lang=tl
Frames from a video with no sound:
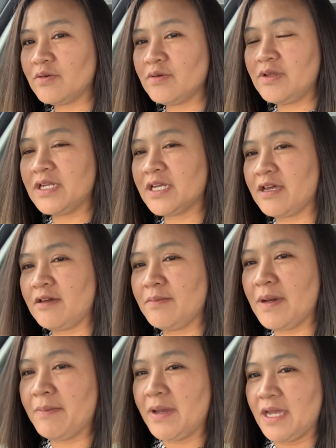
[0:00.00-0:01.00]
ulit kayo
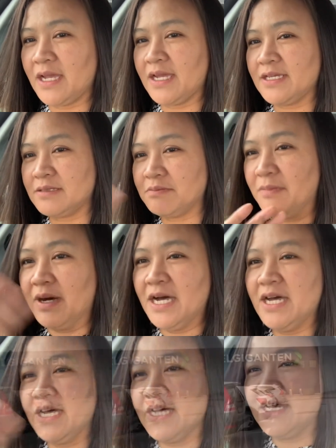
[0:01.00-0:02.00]
mamaya guys bye